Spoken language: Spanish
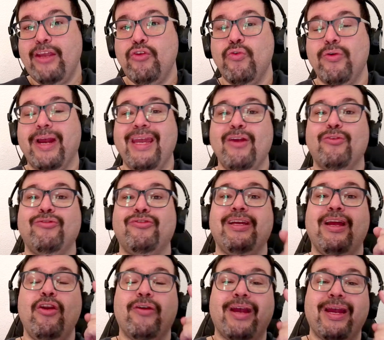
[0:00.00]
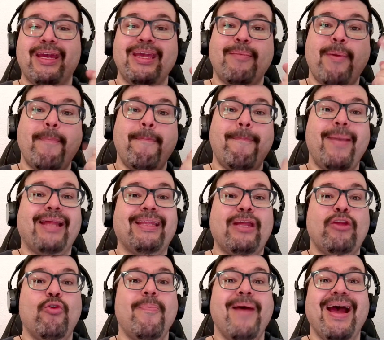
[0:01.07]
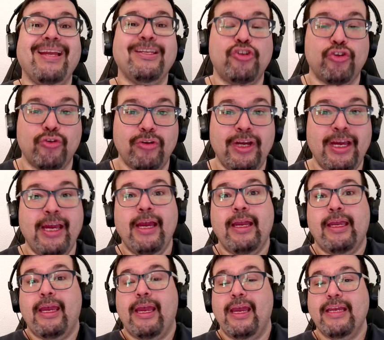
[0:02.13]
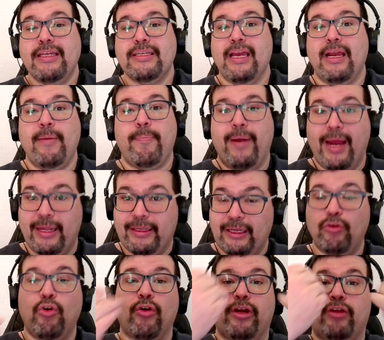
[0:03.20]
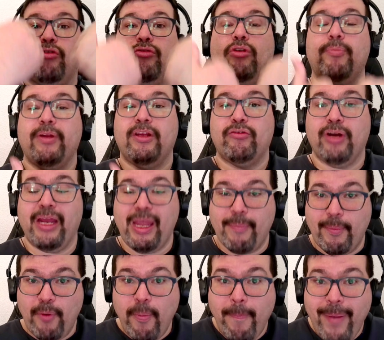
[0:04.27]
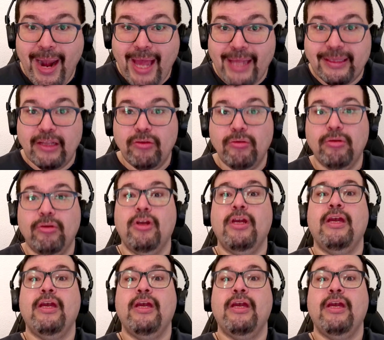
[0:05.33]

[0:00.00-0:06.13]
la yuca y consigues lo que aquí llaman plátano macho, que es el plátano, lo que nosotros en Venezuela llamamos plátano,